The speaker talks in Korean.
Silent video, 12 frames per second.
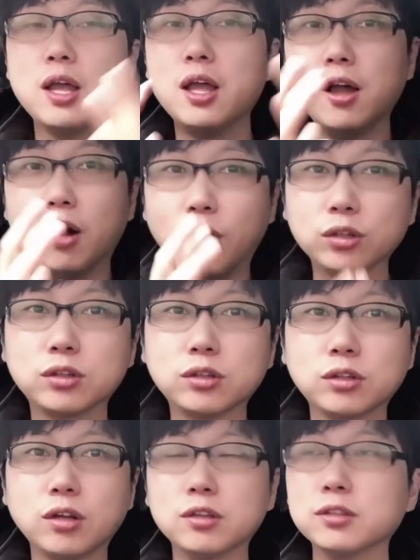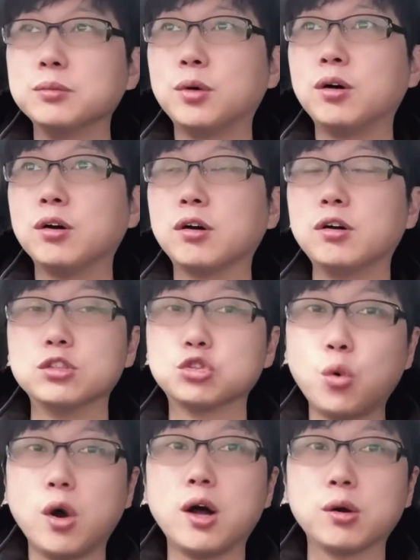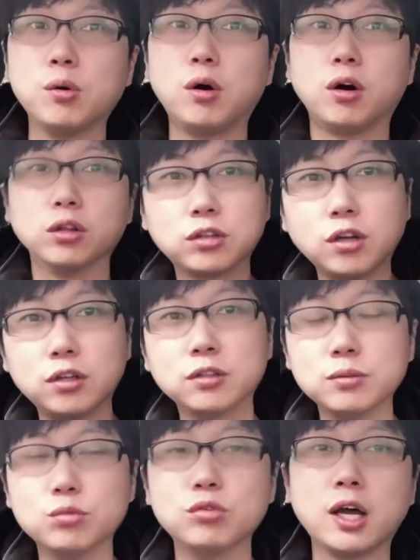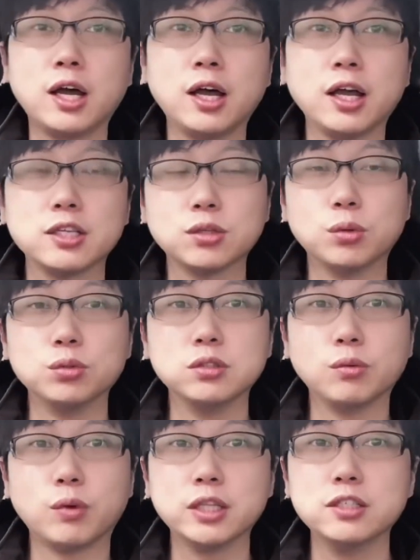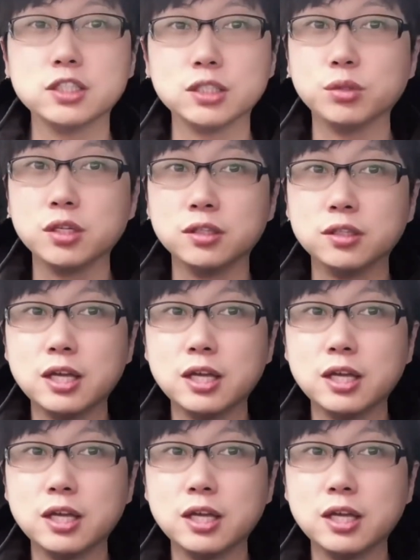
어떤 뭐 걸 좋아하고 어떤 문화에서 온, 왔는지를 우리는